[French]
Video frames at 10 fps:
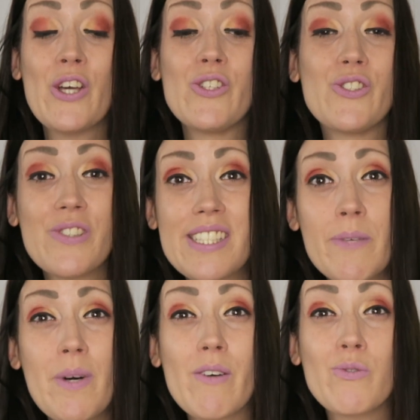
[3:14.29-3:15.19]
Je ne
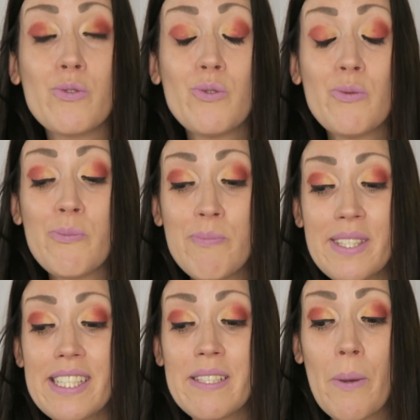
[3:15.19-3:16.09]
sais pas vous,
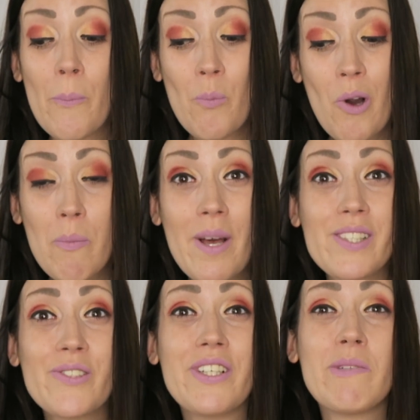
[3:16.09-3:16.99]
mais moi
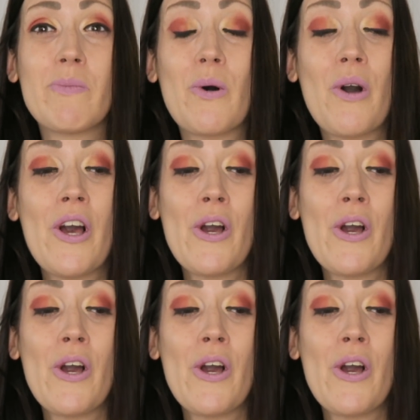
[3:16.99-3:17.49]
personnellement,